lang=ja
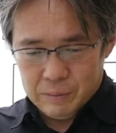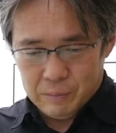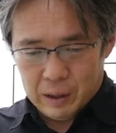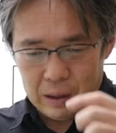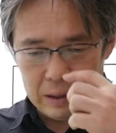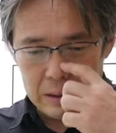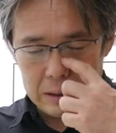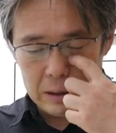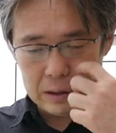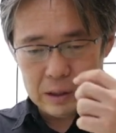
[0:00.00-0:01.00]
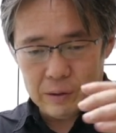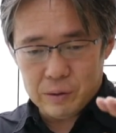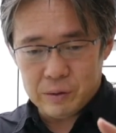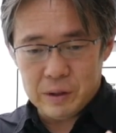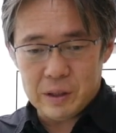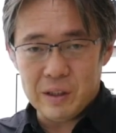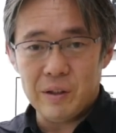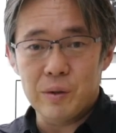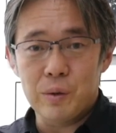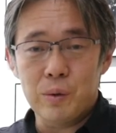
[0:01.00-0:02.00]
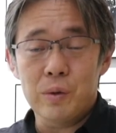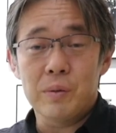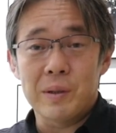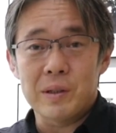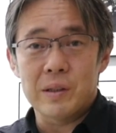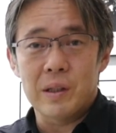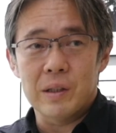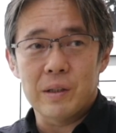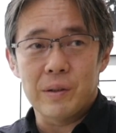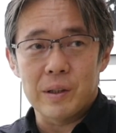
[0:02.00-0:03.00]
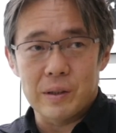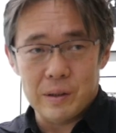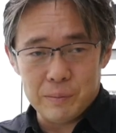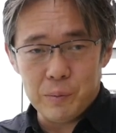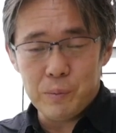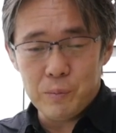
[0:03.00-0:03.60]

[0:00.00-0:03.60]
まあ、東側と西側の両方の街があったわけですねもう